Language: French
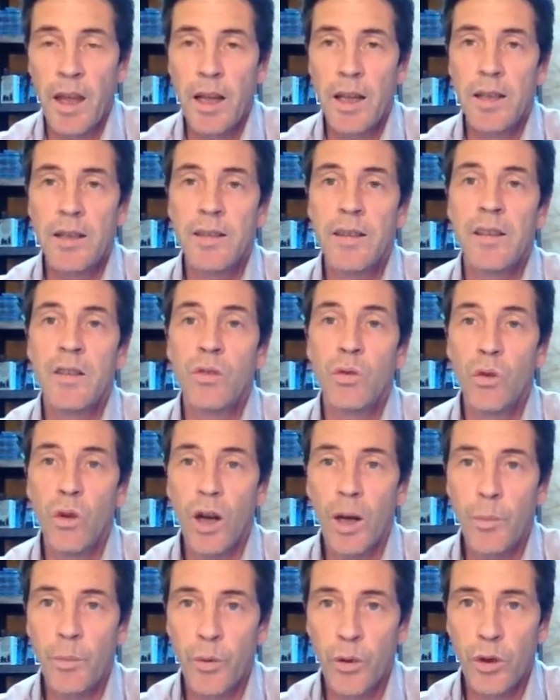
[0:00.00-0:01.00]
Et c'est ce
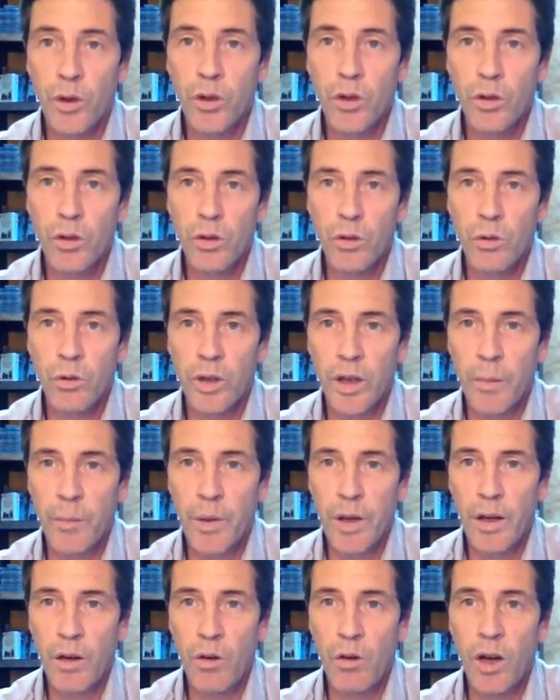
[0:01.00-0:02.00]
rapport, qu'on
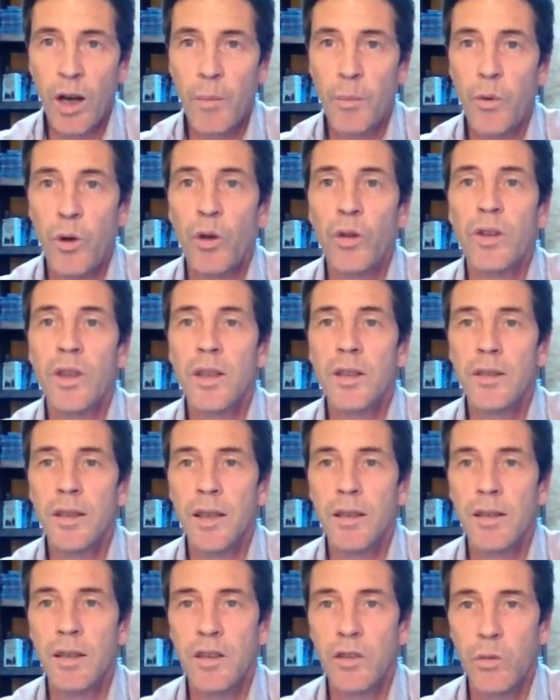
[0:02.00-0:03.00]
appelle le rapport
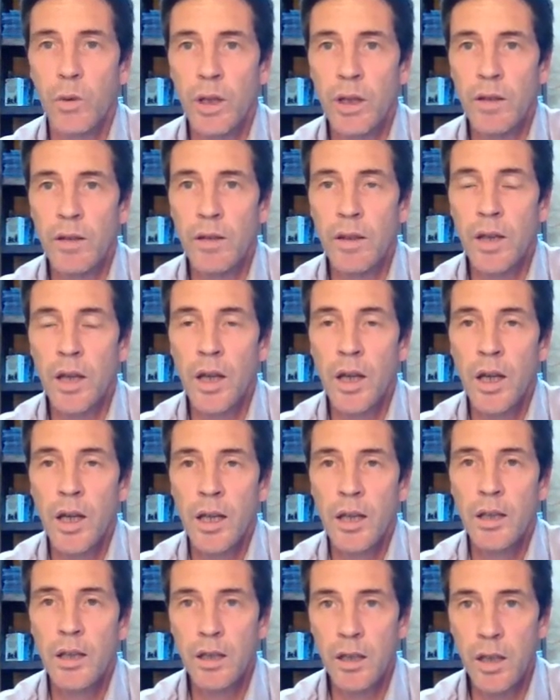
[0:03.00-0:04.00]
d'intertextualité,
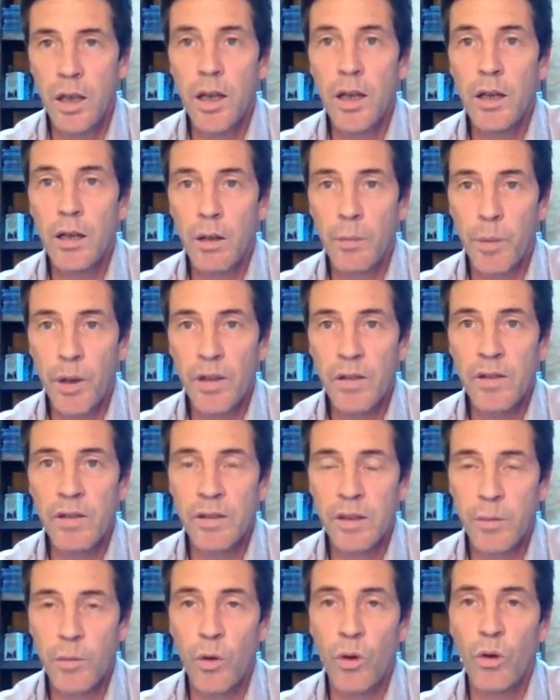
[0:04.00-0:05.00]
qui est
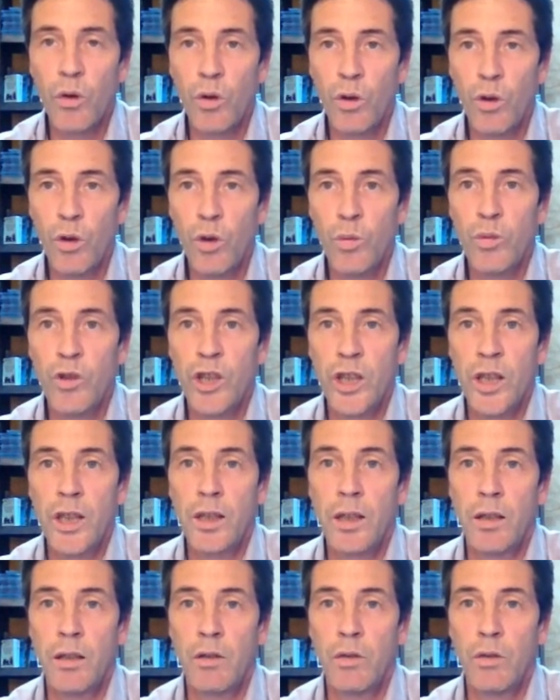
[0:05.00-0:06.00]
précisément
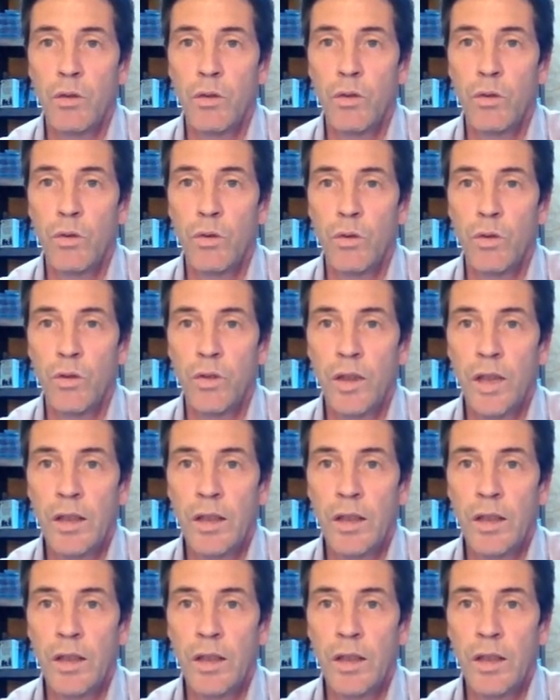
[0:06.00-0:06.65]
l'objet de, de